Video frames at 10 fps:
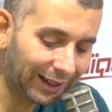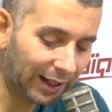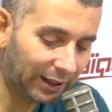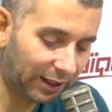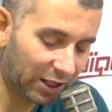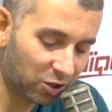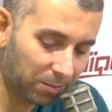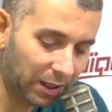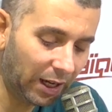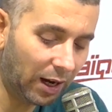
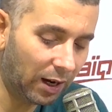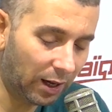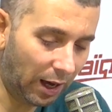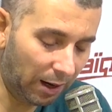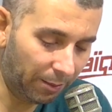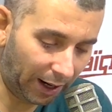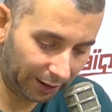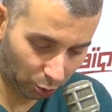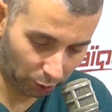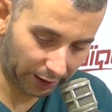التجميل
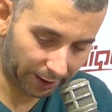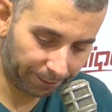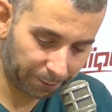المحدودة